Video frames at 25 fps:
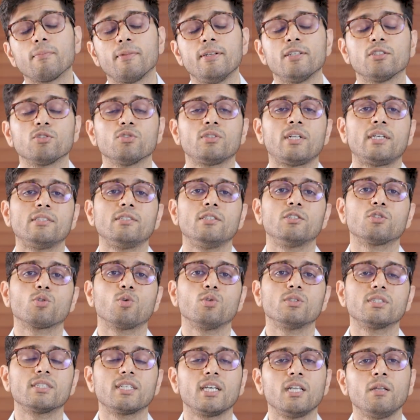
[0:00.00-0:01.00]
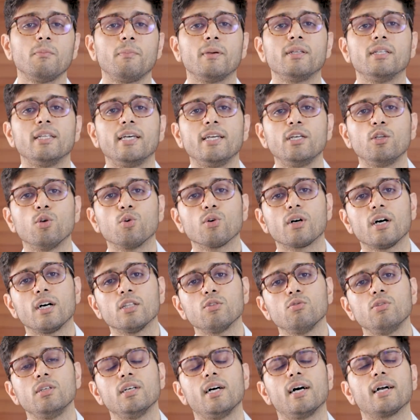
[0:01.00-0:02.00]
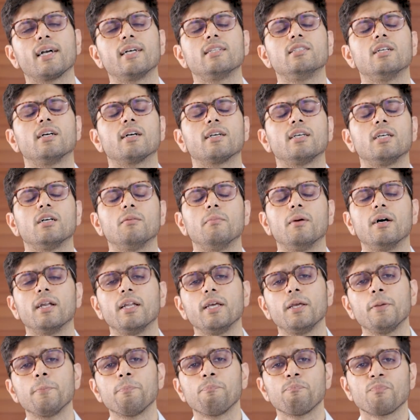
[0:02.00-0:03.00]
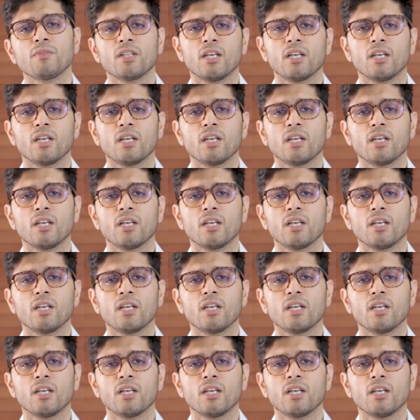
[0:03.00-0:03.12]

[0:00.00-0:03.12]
हमने सोराइसिस को स्किन पे नहीं रोका तो ये आगे जाके हमारे